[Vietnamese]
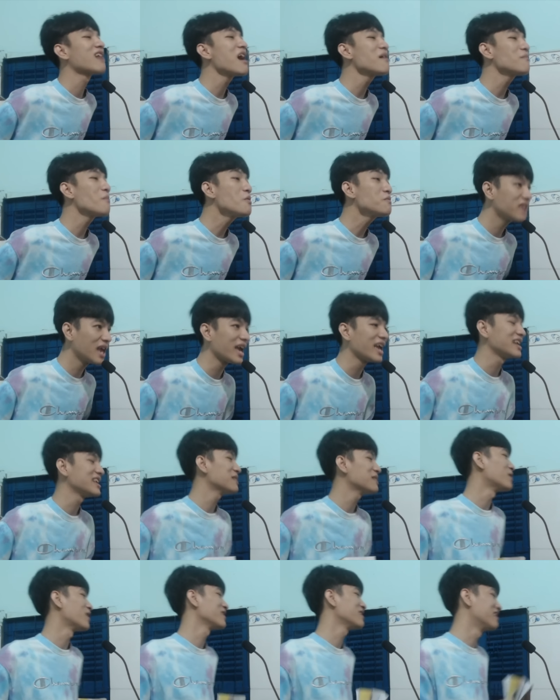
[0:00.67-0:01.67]
rớt bút chì
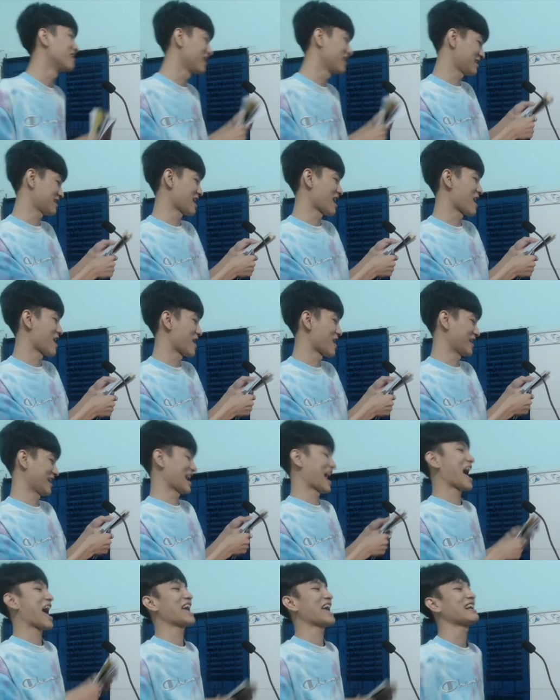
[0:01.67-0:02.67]
nha mọi người.
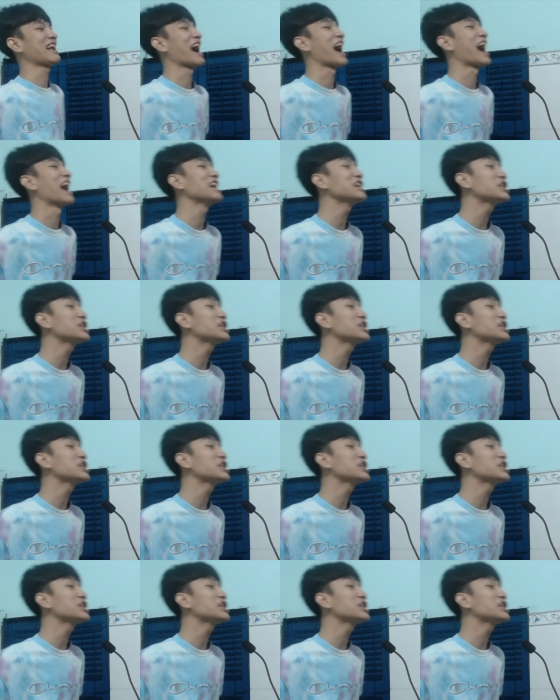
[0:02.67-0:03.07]
Rồi đây, kể